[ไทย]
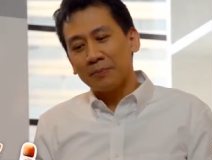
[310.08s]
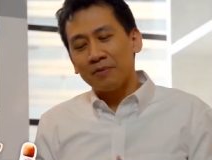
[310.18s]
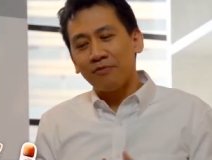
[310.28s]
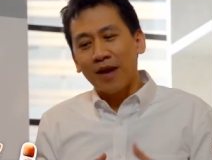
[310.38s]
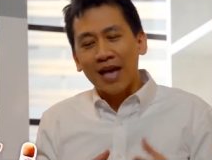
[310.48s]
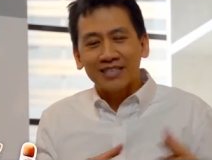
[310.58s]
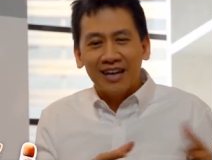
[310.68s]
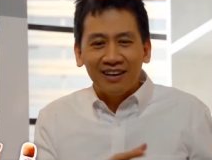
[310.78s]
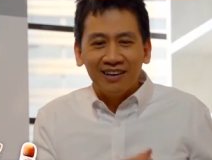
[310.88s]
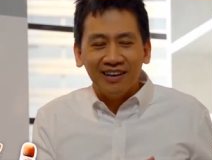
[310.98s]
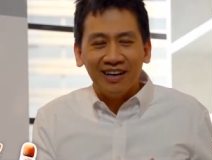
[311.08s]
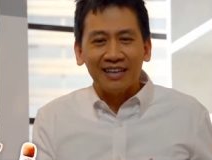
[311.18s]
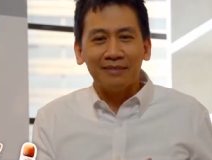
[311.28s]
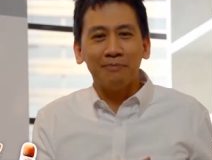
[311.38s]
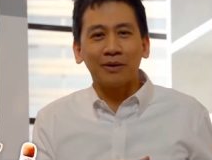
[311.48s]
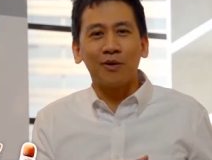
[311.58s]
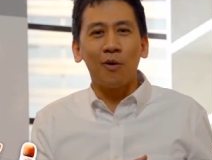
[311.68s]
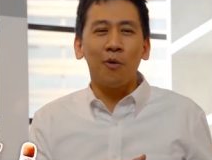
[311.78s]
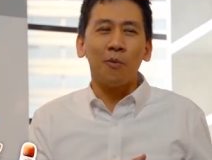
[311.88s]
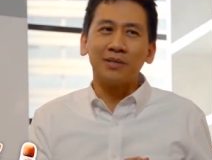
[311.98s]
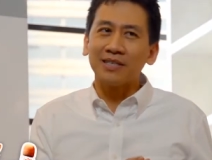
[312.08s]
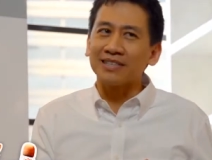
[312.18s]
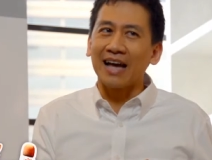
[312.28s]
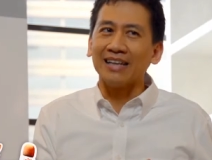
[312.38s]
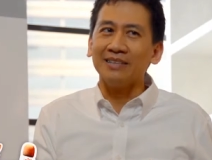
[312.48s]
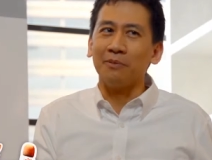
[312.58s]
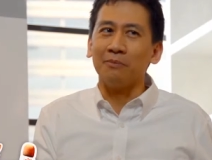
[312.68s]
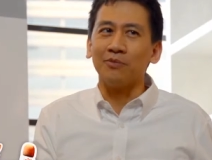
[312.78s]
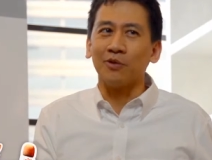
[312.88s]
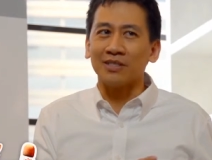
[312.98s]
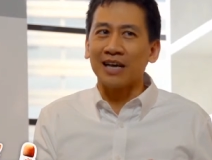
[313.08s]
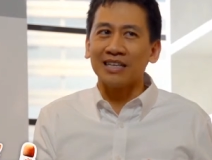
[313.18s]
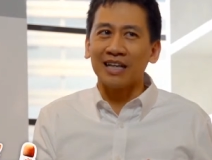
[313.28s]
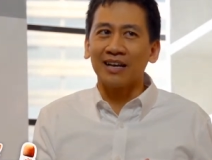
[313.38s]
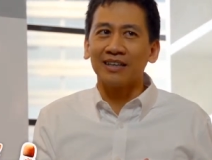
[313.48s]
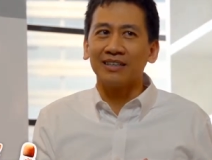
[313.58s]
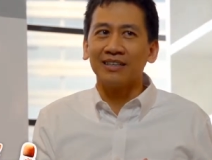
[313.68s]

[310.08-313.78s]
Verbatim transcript: จะเป็นแฟชั่นเลยมันก็คงไม่ใช่สายที่ผมสนใจนะ